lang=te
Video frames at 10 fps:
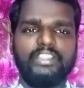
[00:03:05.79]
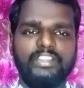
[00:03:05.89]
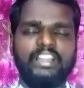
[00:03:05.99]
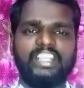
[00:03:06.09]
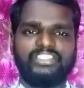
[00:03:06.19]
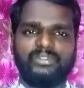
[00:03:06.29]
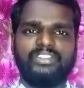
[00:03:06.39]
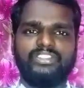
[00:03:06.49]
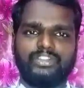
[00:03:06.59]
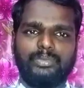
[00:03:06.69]
నేను
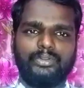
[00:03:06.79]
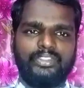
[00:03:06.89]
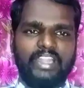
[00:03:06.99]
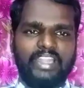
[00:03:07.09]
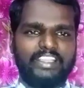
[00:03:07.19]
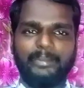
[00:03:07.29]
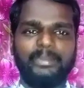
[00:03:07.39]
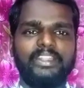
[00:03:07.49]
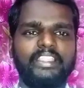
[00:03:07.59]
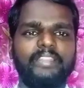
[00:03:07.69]
ఆశీర్వదించబోతున్నాడు
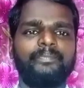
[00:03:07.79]
కాబట్టి